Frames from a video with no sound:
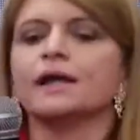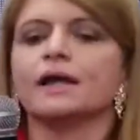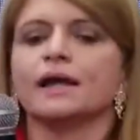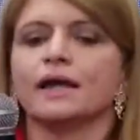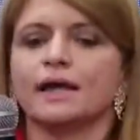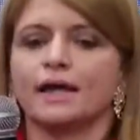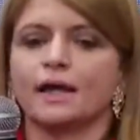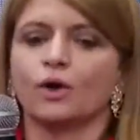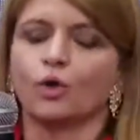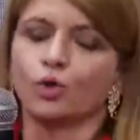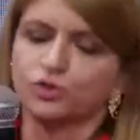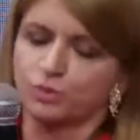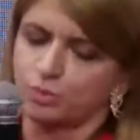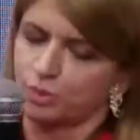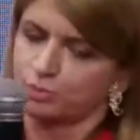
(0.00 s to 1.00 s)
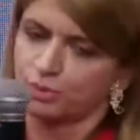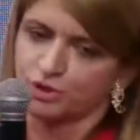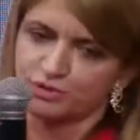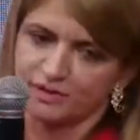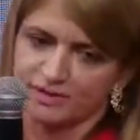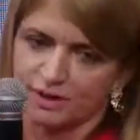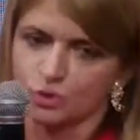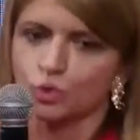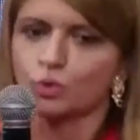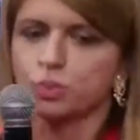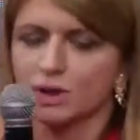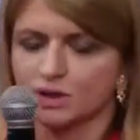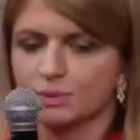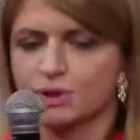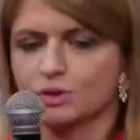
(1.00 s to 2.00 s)
É, ou você pode fazer a
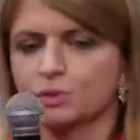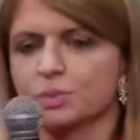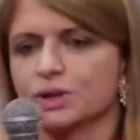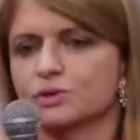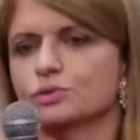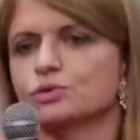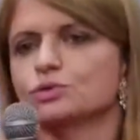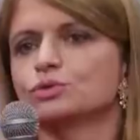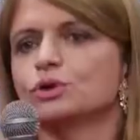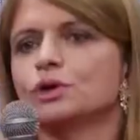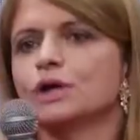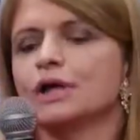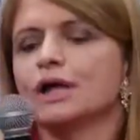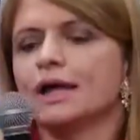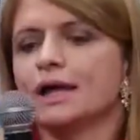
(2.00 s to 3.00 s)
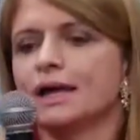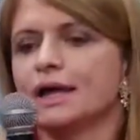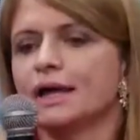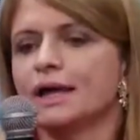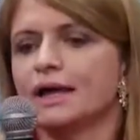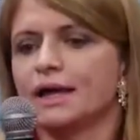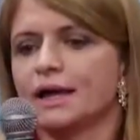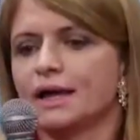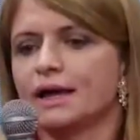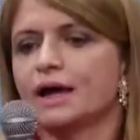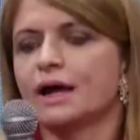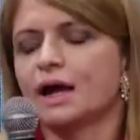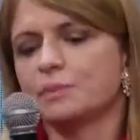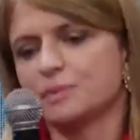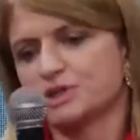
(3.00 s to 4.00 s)
dupla também, a dupla adulto. É,
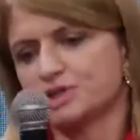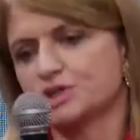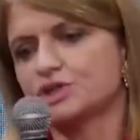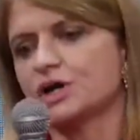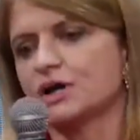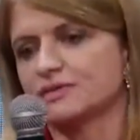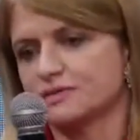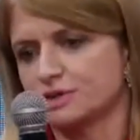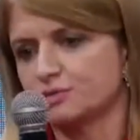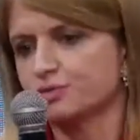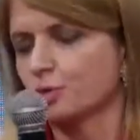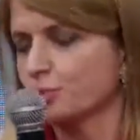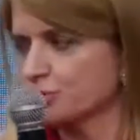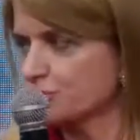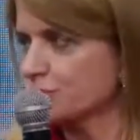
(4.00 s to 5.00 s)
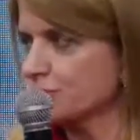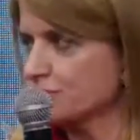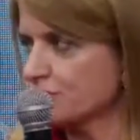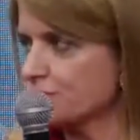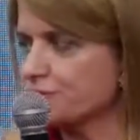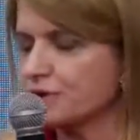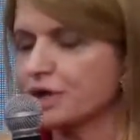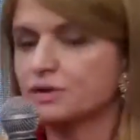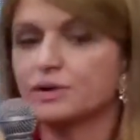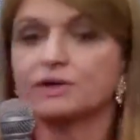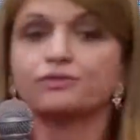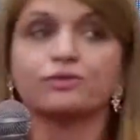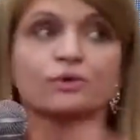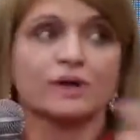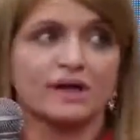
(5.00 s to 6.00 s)
a hepatite A, se for possível ser feita. A
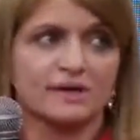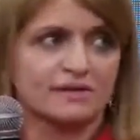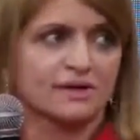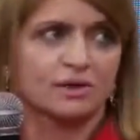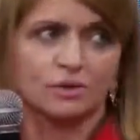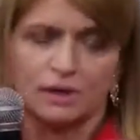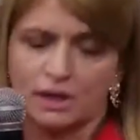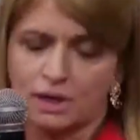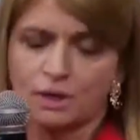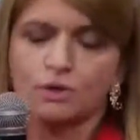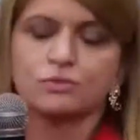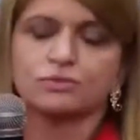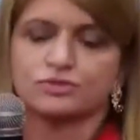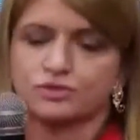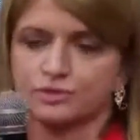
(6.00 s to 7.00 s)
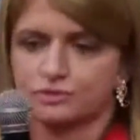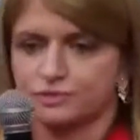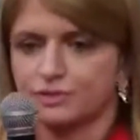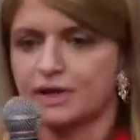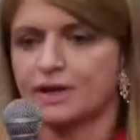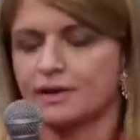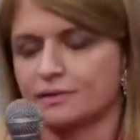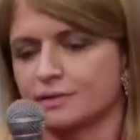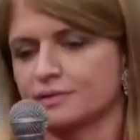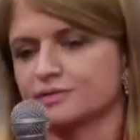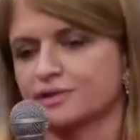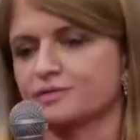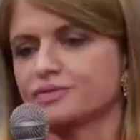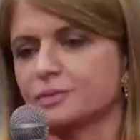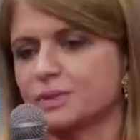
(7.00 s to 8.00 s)
influenza anual, se, né,
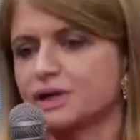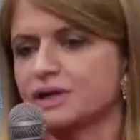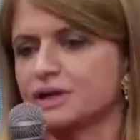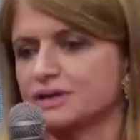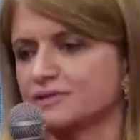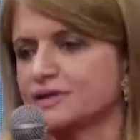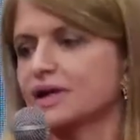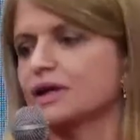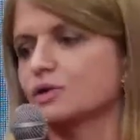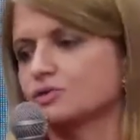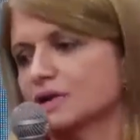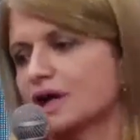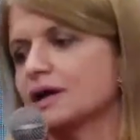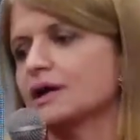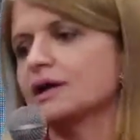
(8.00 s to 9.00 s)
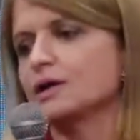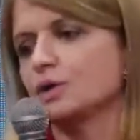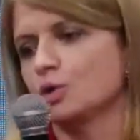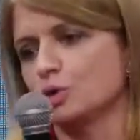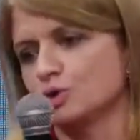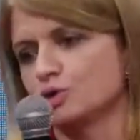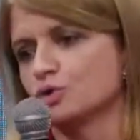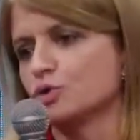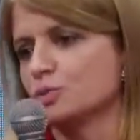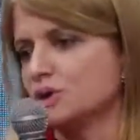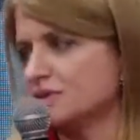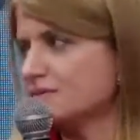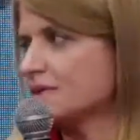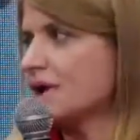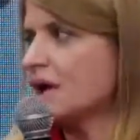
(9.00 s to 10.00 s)
se a família quiser, não está incluído no do
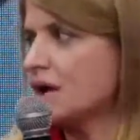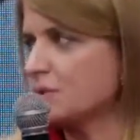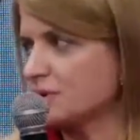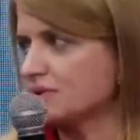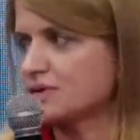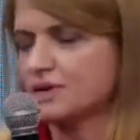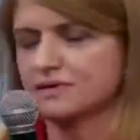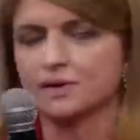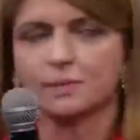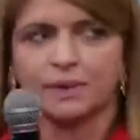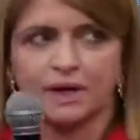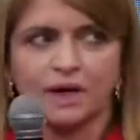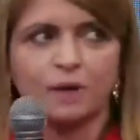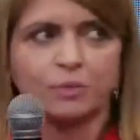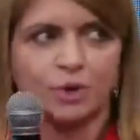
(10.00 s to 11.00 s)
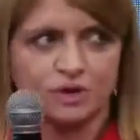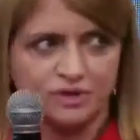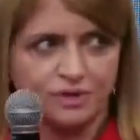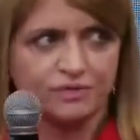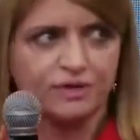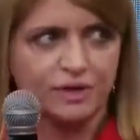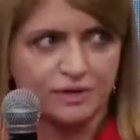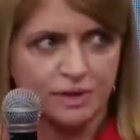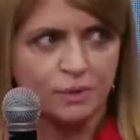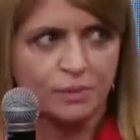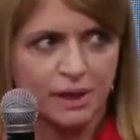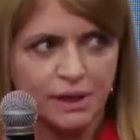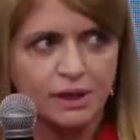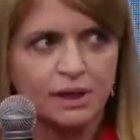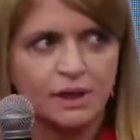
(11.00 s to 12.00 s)
Ministério, mas se quiser pagar, pode ser feito
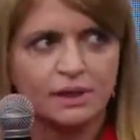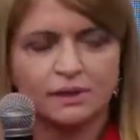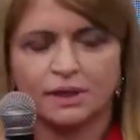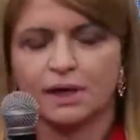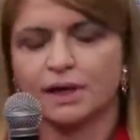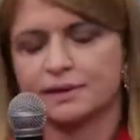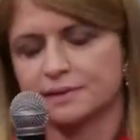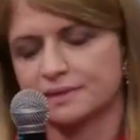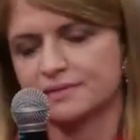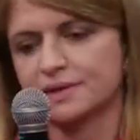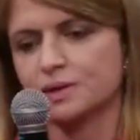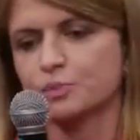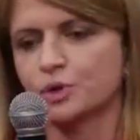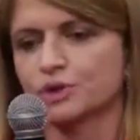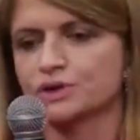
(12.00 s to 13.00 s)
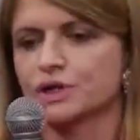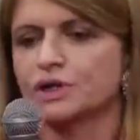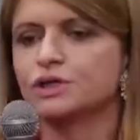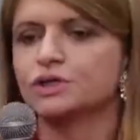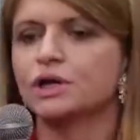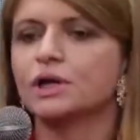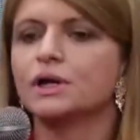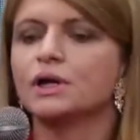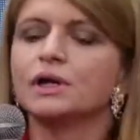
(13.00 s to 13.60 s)
também, tá? até seria importante.